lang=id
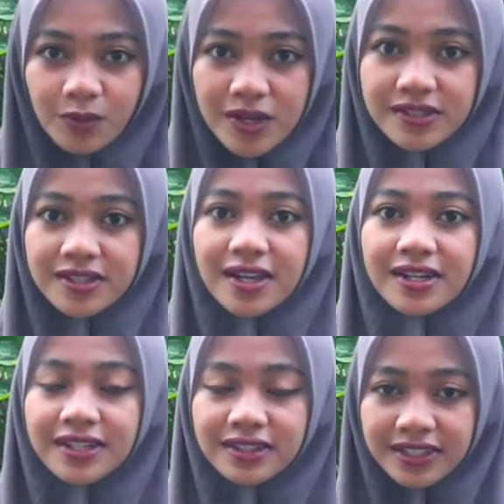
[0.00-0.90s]
puasa
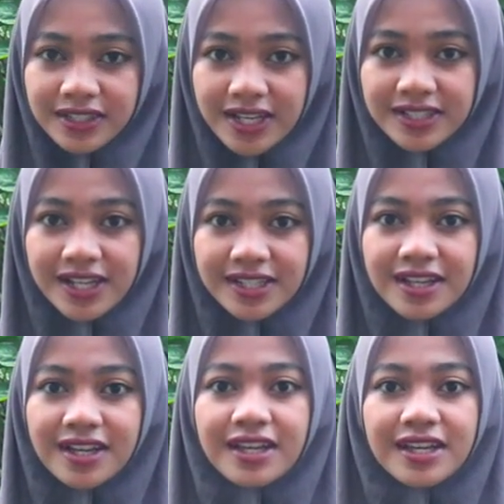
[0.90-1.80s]
yang ditinggalkan,
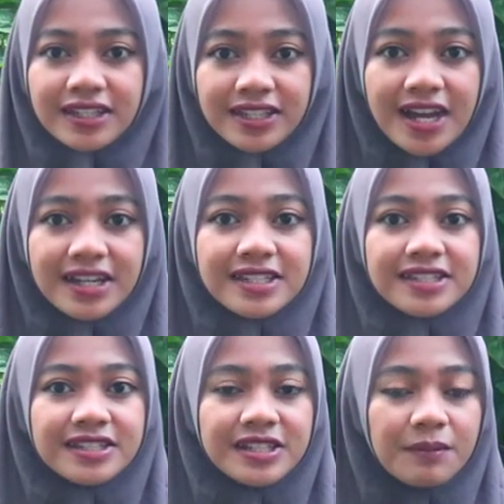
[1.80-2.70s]

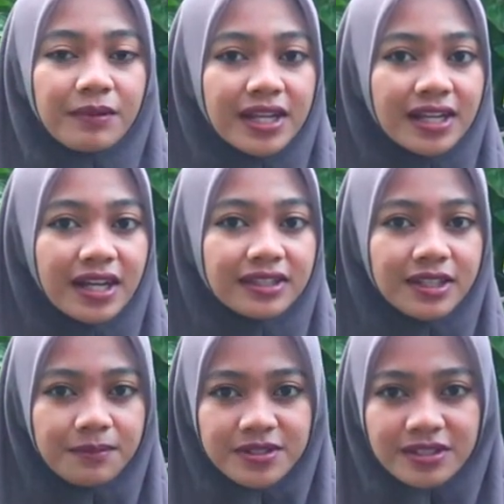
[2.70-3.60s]
yakni jika mereka
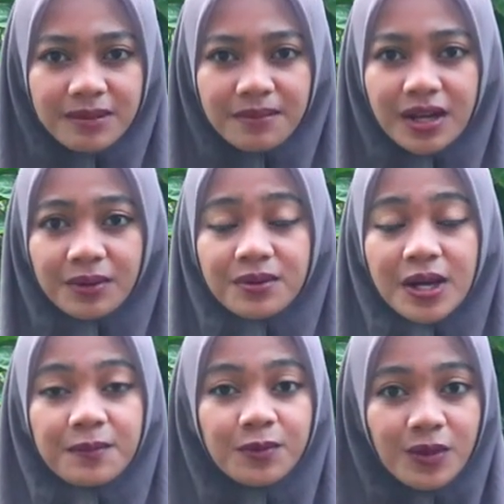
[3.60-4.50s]
tidak bisa
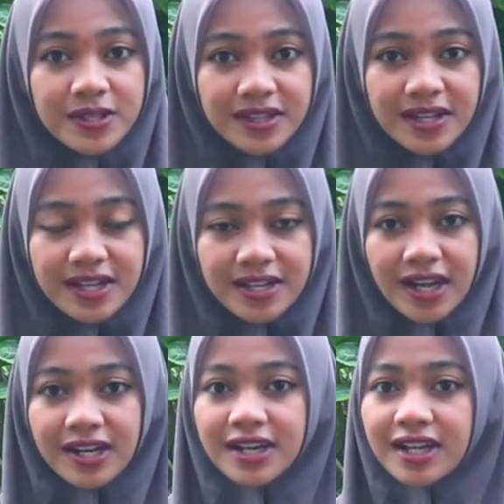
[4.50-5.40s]
melakukan puasa
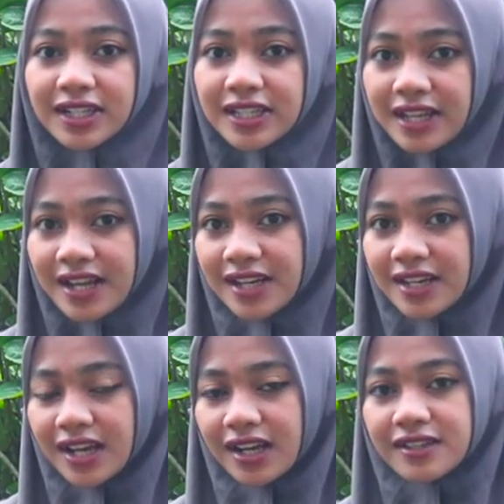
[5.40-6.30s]
karena
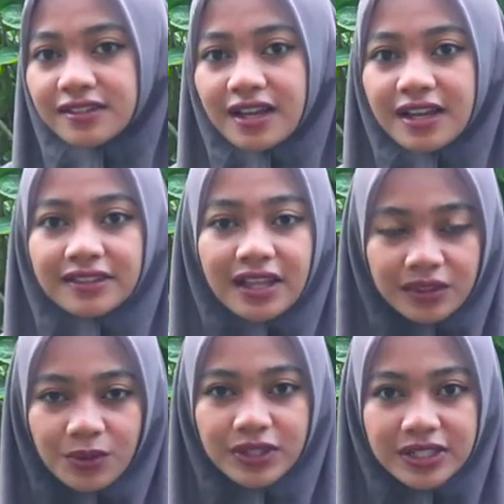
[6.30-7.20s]
kehilangan akal sehat
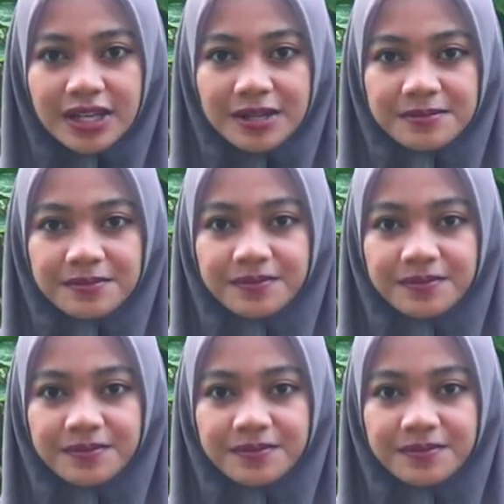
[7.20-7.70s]
atau gila.